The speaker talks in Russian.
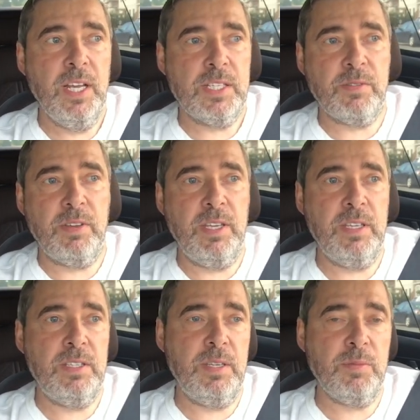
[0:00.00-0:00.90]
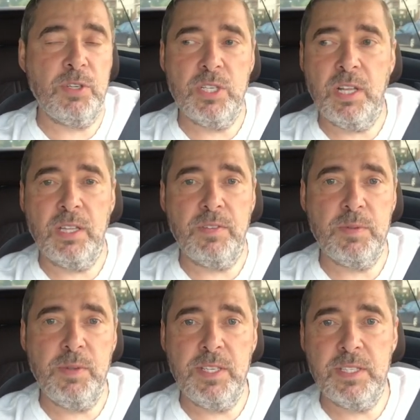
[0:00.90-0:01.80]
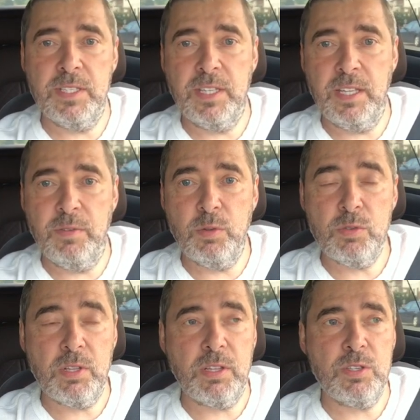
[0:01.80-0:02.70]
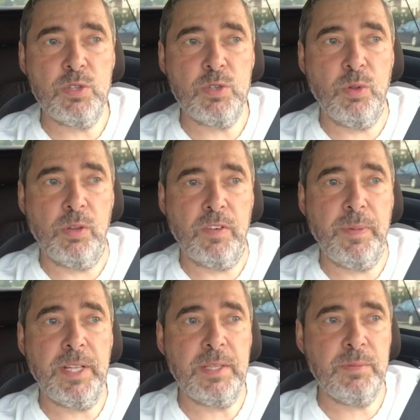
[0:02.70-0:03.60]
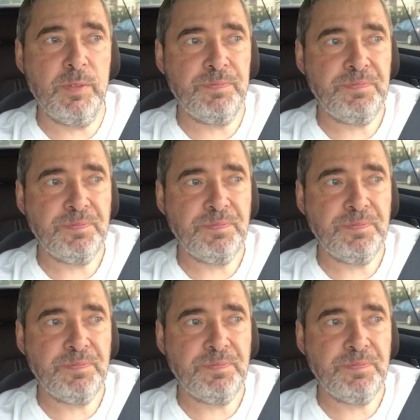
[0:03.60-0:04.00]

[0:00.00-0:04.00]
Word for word: свои тима счета до 80 до 90 тысяч долларов. Поэтому